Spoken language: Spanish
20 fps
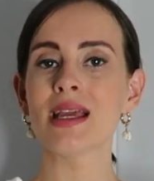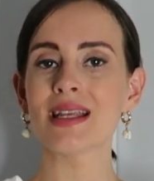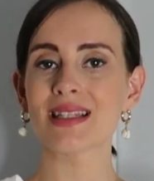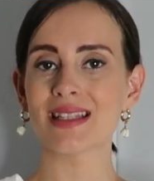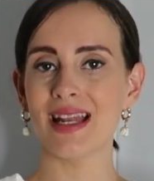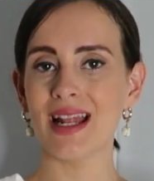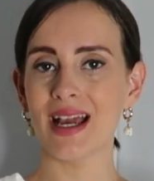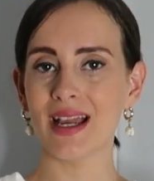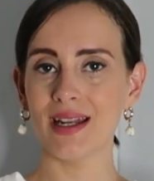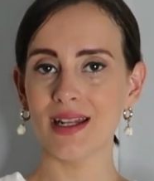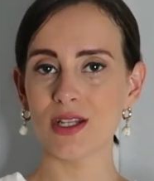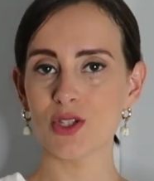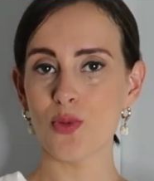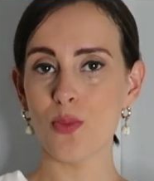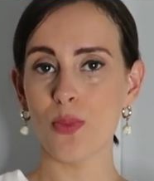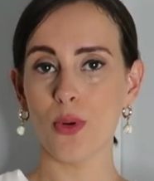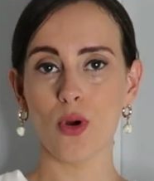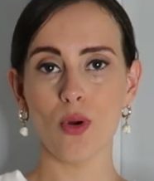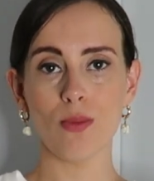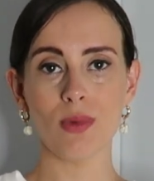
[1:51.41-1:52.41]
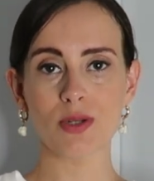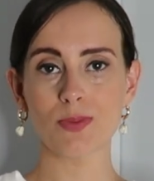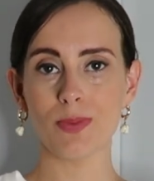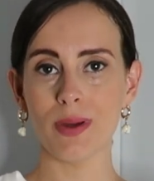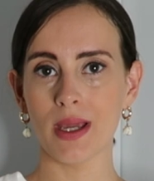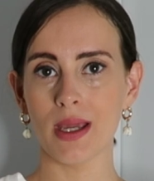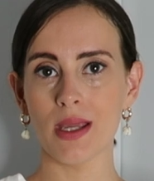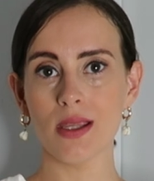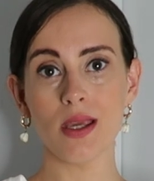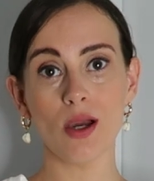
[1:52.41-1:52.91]
Si la queréis un poco más
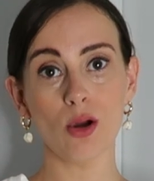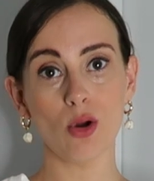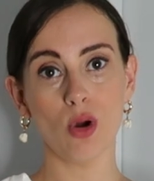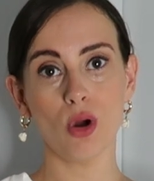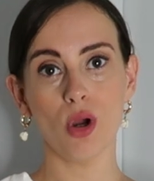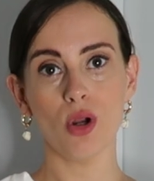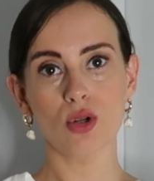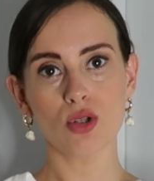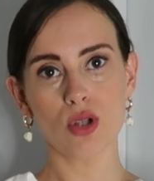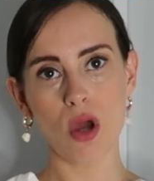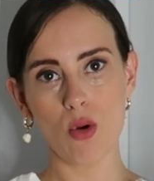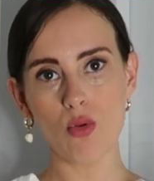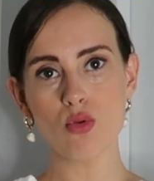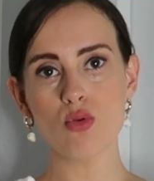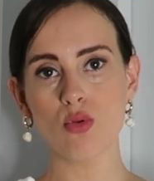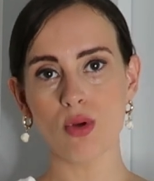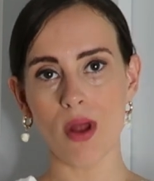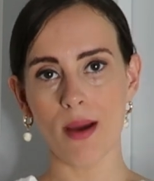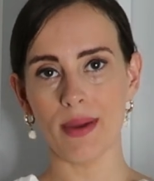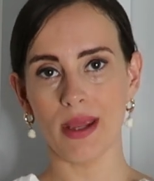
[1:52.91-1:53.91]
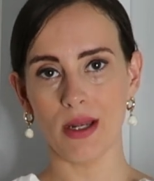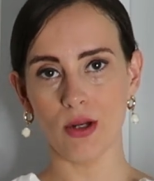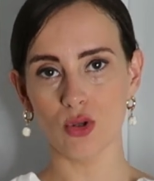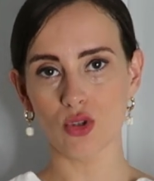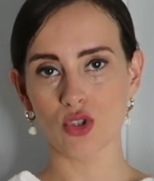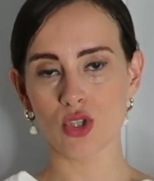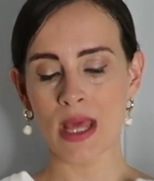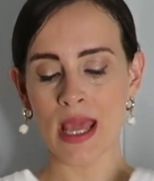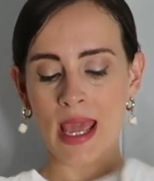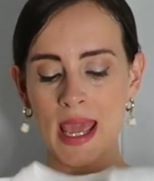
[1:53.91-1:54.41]
pequeña, cogeros aún una
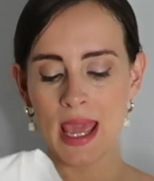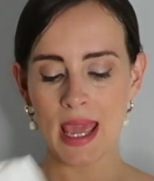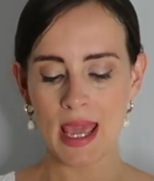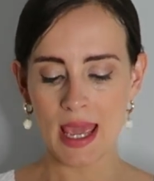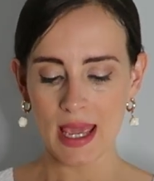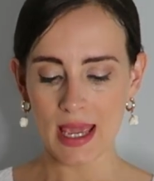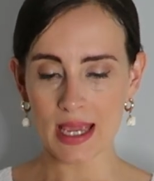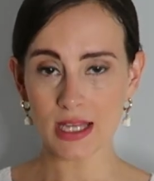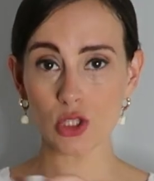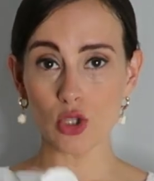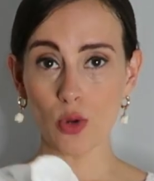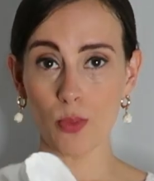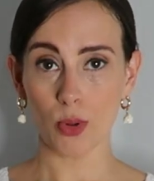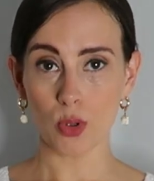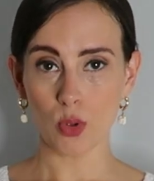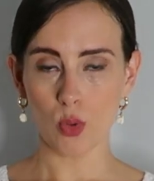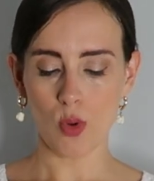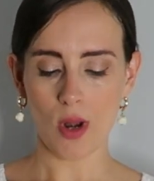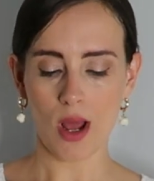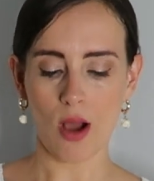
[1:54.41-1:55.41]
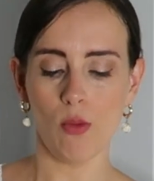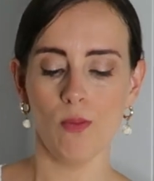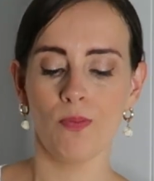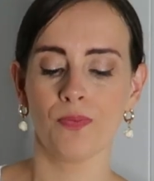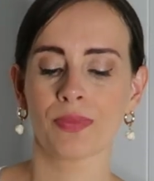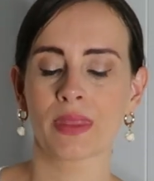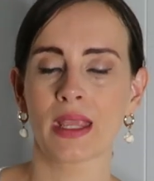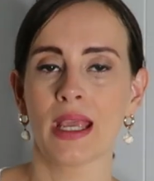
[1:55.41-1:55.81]
menos. Esto por un lado.